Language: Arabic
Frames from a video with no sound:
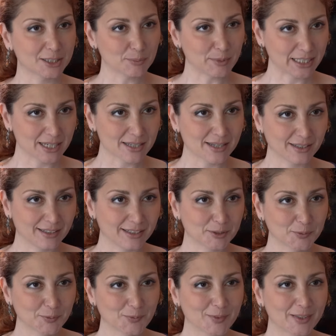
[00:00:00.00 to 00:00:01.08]
هدم الأسئلة
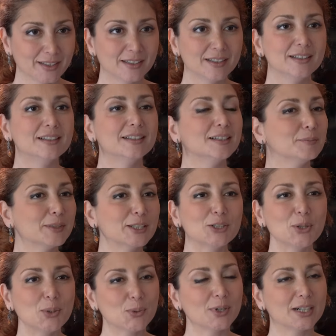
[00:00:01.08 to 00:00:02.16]
من
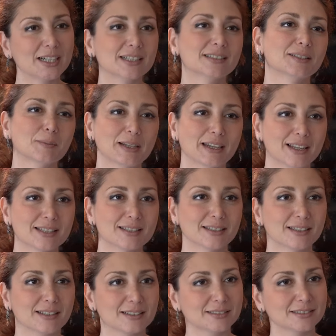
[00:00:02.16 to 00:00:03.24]
هو هادم
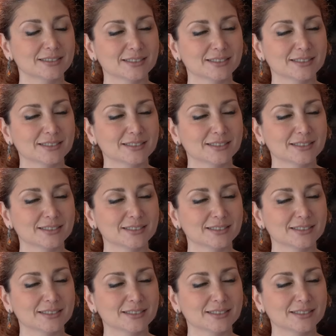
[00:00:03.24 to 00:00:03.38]
الأسئلة؟